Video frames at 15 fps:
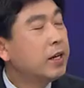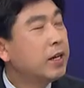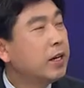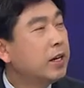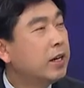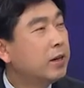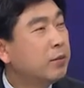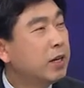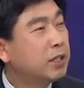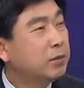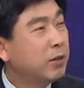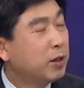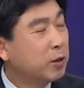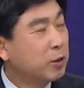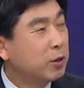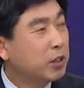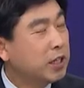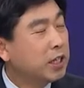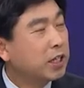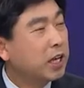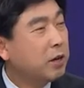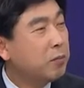아, 마지막으로 이
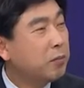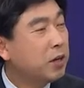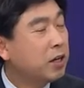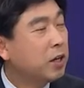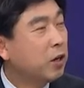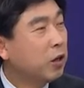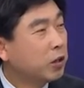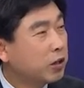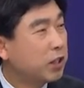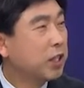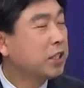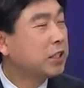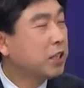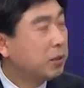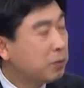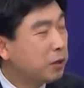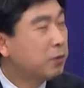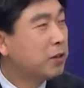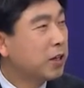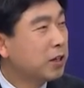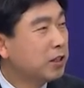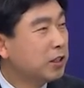캠페인에 어떻게 참여하면
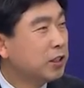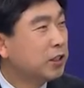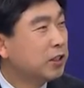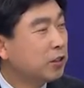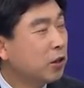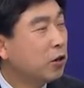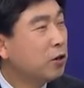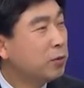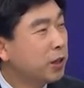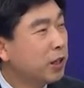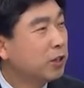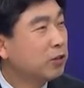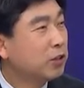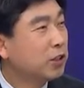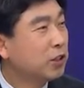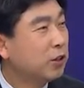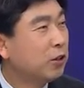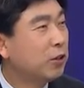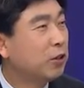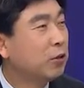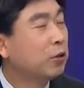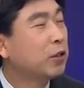되는지 설명해
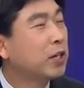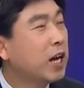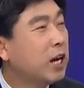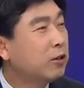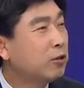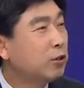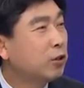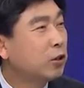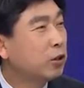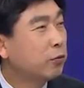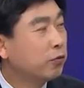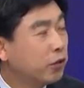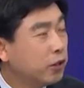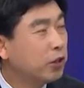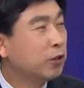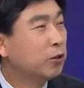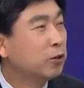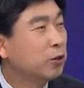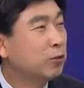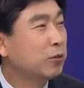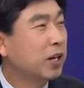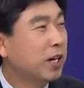주시고 또 향후
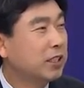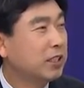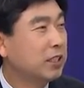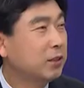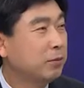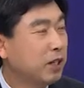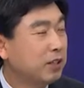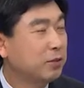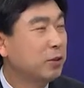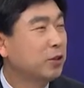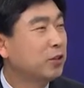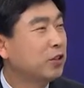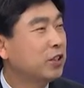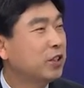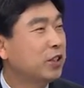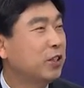비전도 좀 같이 말씀해 주시죠.